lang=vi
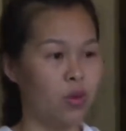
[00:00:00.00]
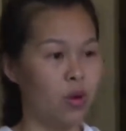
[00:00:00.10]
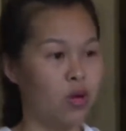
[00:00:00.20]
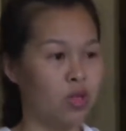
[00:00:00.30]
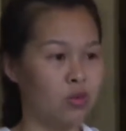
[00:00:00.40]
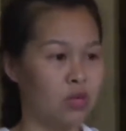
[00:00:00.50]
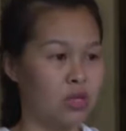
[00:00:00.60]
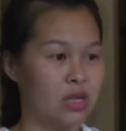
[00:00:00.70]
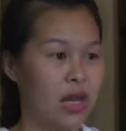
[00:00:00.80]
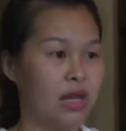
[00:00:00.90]
tố ở trong
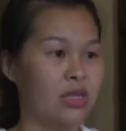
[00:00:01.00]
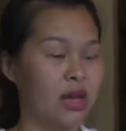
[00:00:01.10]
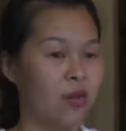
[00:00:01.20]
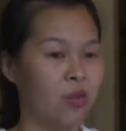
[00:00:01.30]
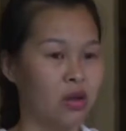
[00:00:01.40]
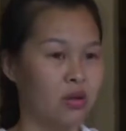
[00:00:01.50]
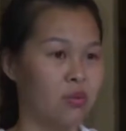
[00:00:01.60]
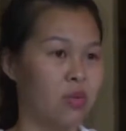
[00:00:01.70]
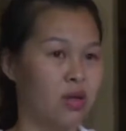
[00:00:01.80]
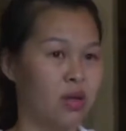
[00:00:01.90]
người ra sẽ làm là
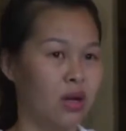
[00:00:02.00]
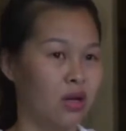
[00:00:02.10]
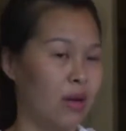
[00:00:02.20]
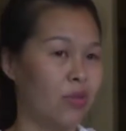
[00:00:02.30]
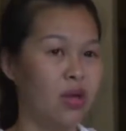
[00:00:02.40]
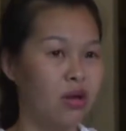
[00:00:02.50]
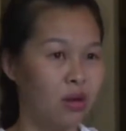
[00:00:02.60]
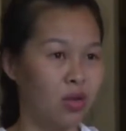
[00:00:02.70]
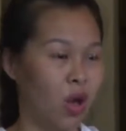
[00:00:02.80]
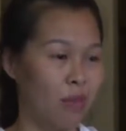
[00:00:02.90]
mình à, cảm thấy rất
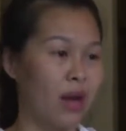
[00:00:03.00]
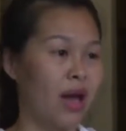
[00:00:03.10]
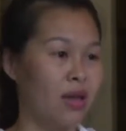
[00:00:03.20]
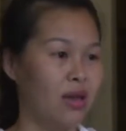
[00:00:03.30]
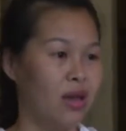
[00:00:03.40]
là thoải mái